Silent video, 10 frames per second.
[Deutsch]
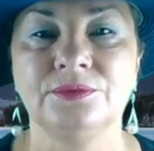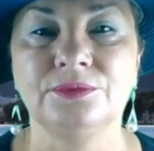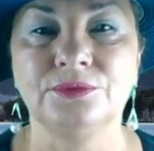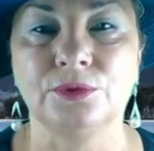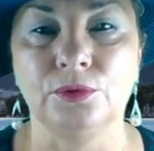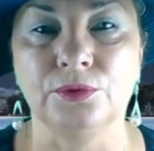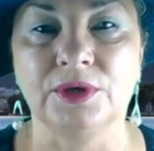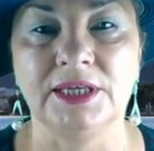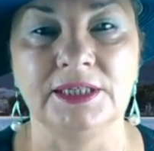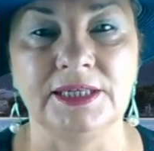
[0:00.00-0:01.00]
und
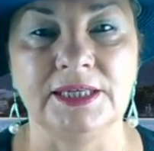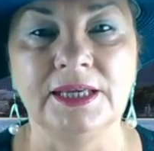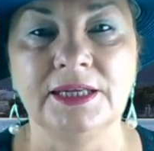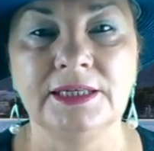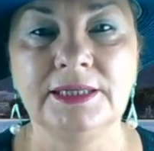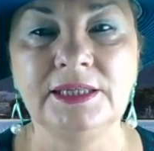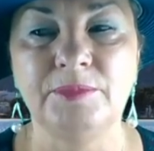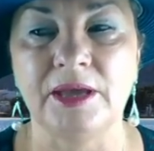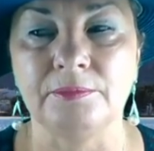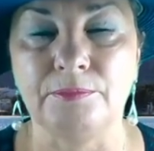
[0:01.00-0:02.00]
Glück in die
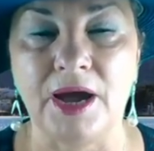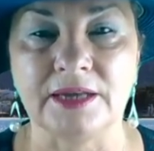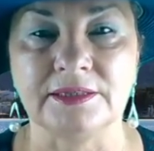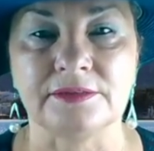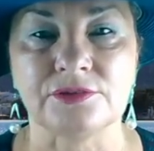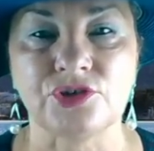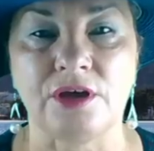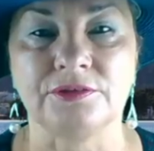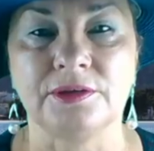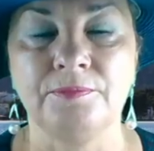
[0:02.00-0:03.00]
Liebe
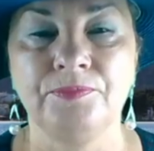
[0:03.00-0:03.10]
Partnerschaft.